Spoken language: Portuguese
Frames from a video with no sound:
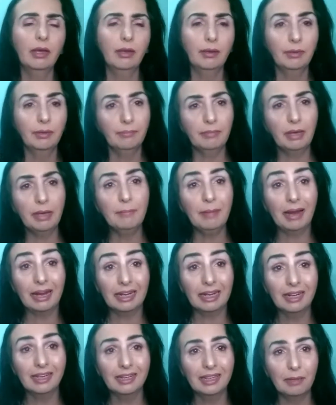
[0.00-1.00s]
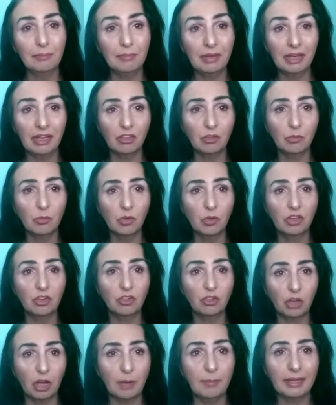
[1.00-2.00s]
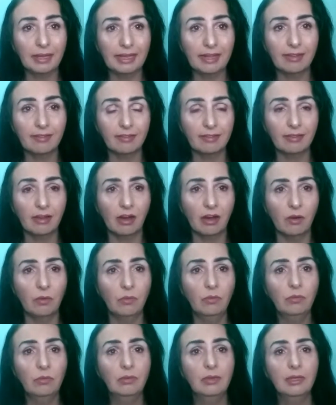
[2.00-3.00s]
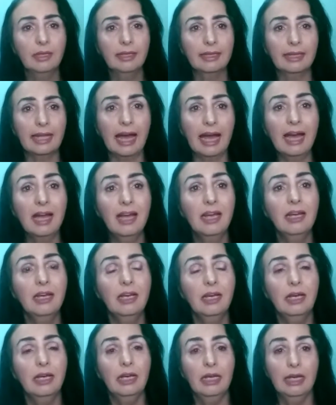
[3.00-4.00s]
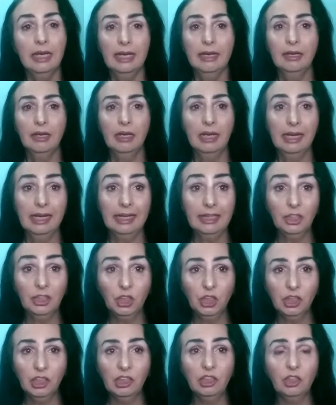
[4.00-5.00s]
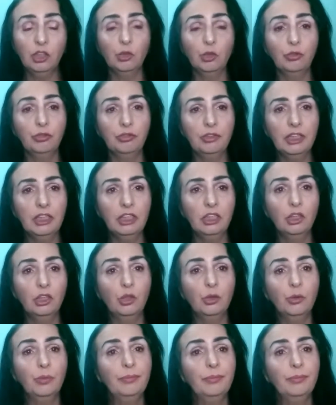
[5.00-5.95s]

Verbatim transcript: bem bacana mesmo, que chame atenção, tá? Edite o vídeo